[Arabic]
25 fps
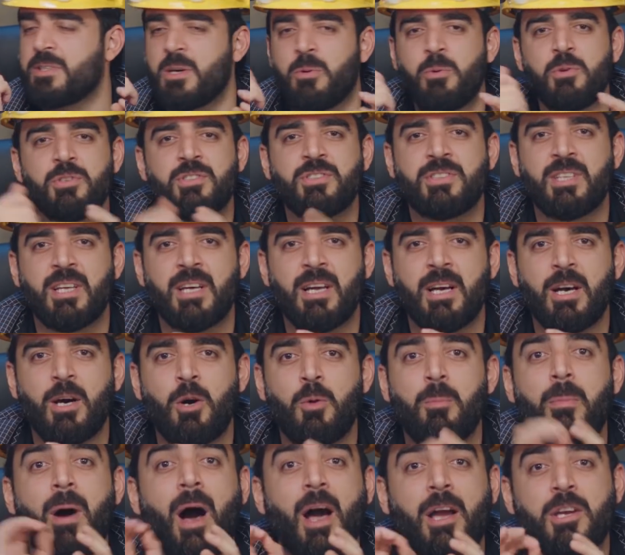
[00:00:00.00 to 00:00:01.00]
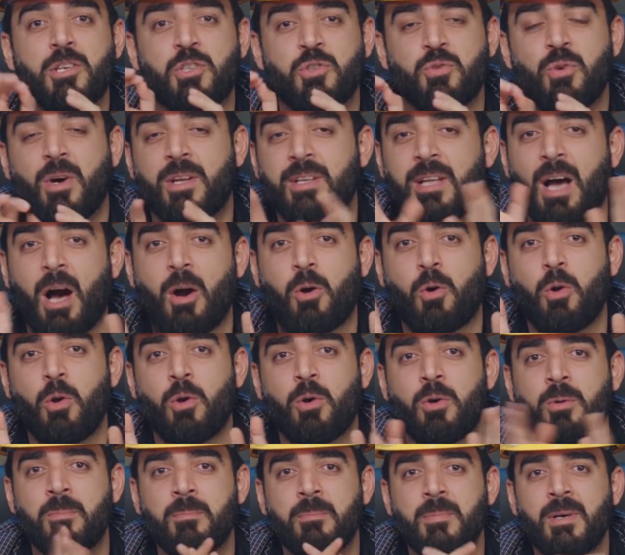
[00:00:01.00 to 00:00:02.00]
وزوجته وباقي الشهداء
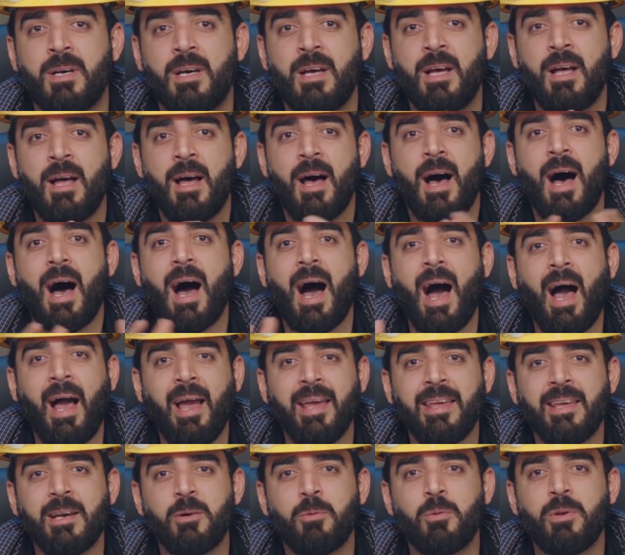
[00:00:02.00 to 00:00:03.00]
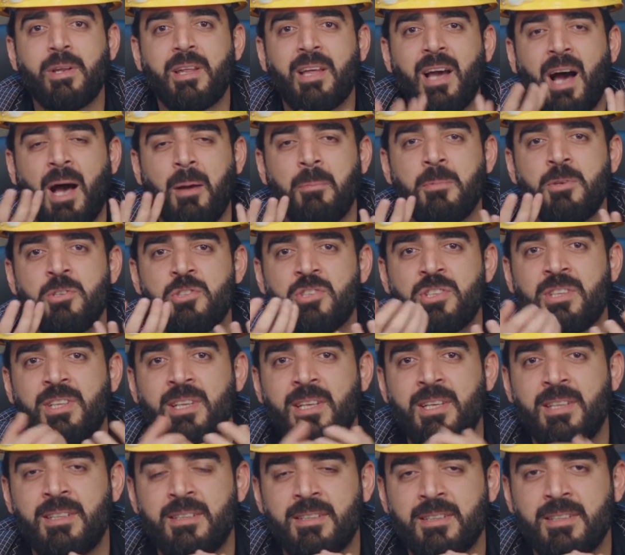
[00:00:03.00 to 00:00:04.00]
كلهم أحيوا القاع من
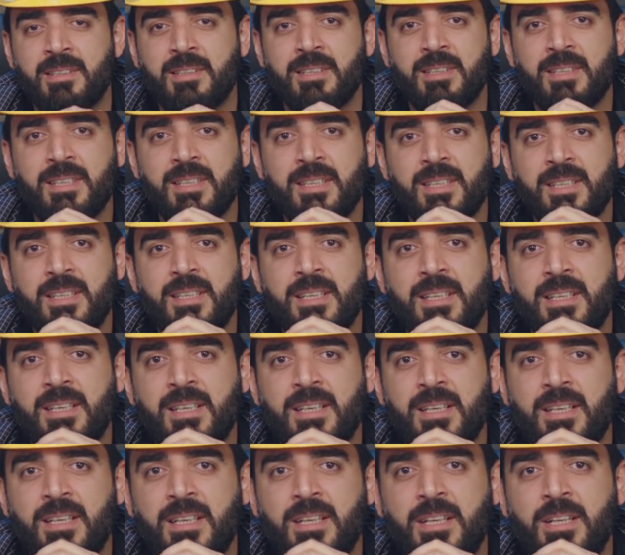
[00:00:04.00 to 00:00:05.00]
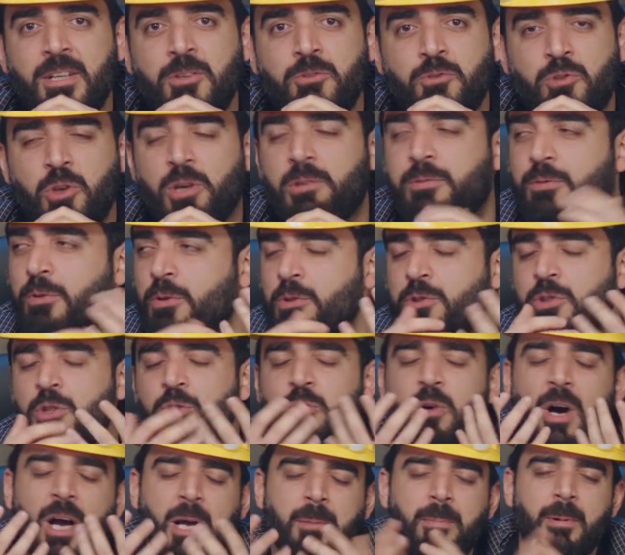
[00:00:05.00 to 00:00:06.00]
جديد تعرفون
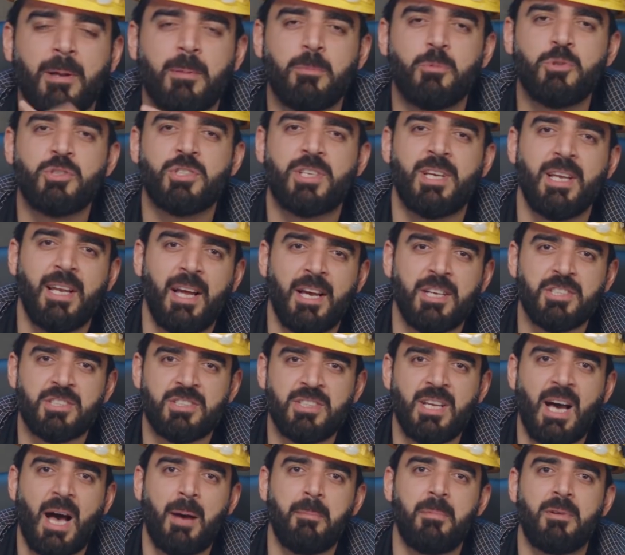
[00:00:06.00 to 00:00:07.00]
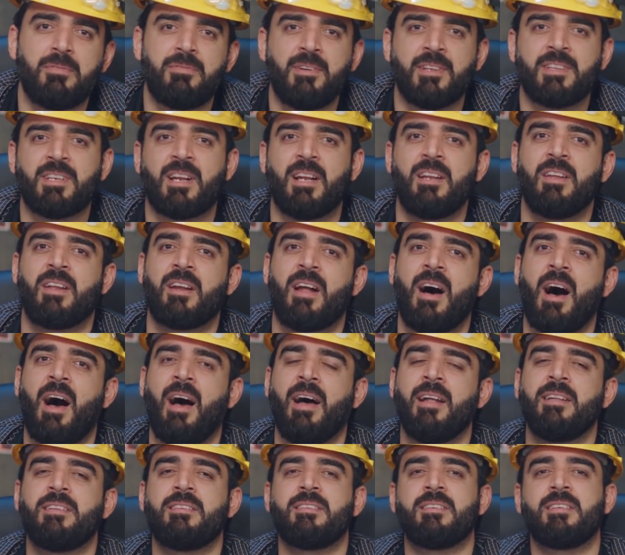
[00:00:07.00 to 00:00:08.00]
شنو أكبر مشكلة عشناها بالفترة اللي
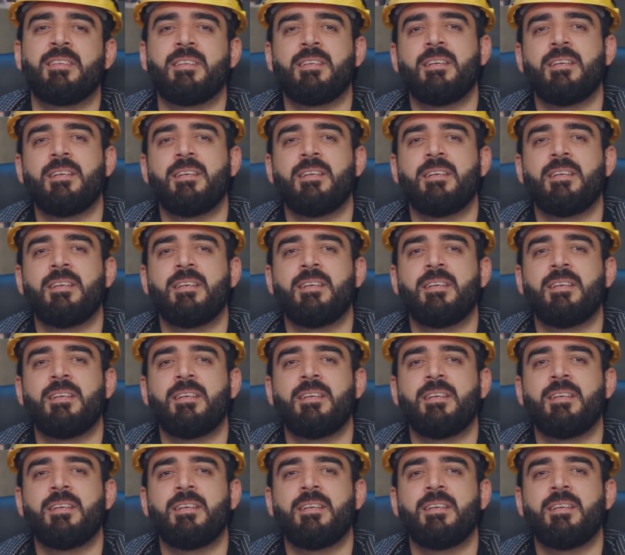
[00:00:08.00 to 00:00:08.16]
راحت؟